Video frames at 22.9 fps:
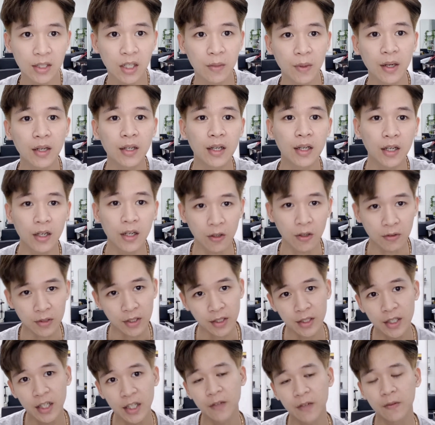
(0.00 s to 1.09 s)
nó mất đi cái độ tự
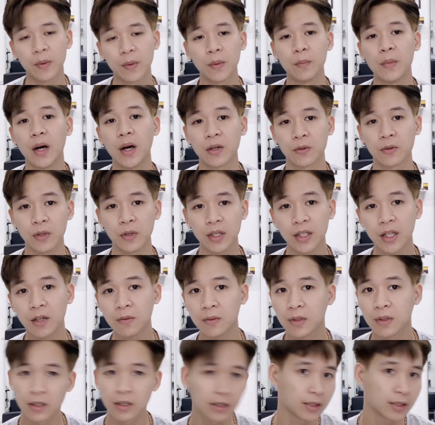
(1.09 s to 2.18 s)
nhiên và bồng bềnh của cái
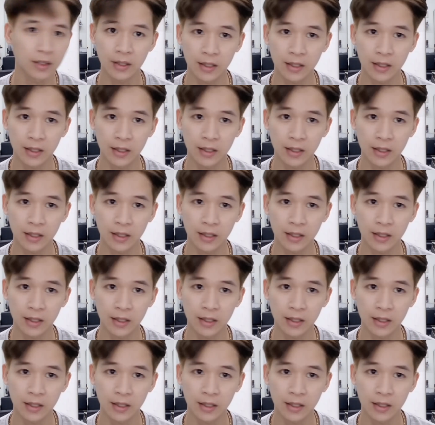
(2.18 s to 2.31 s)
tóc